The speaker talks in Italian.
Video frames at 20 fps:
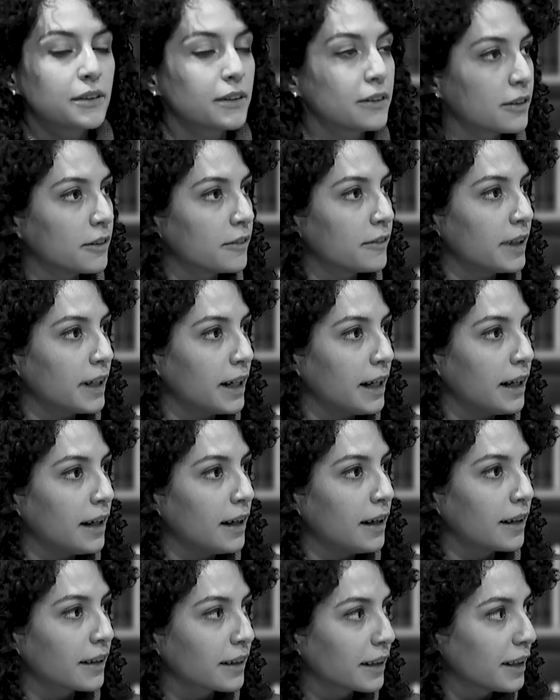si troverà
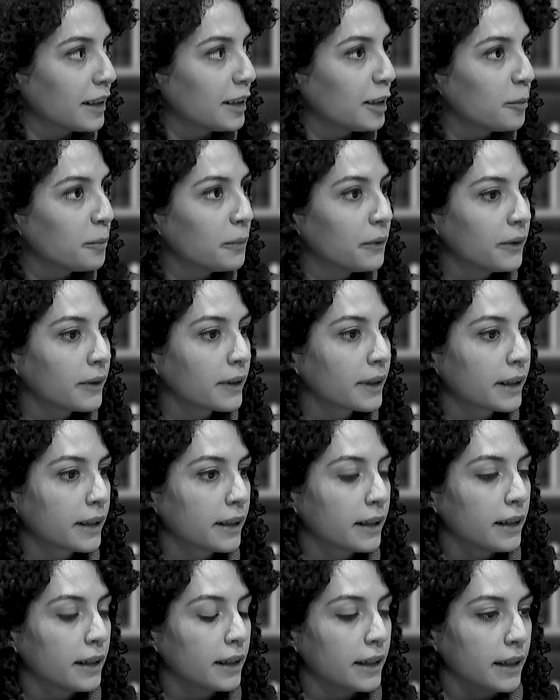anche in ebook
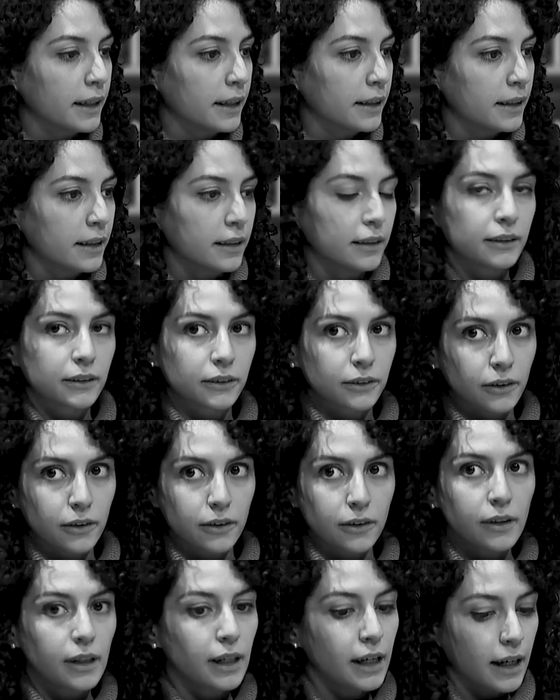e negli
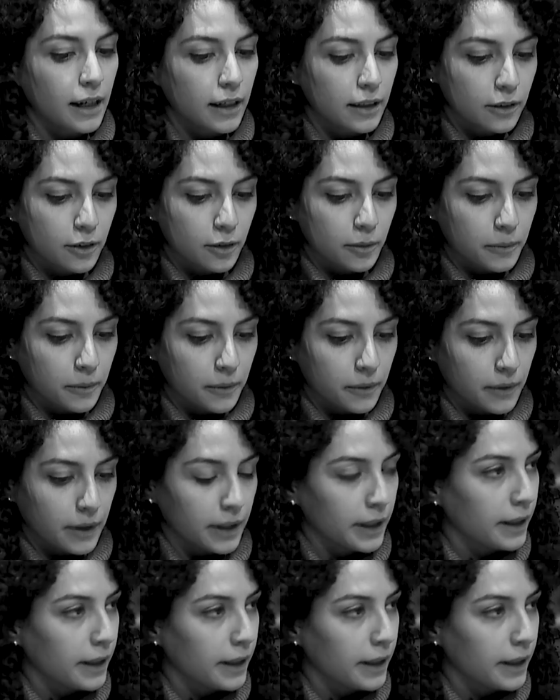store online, comunque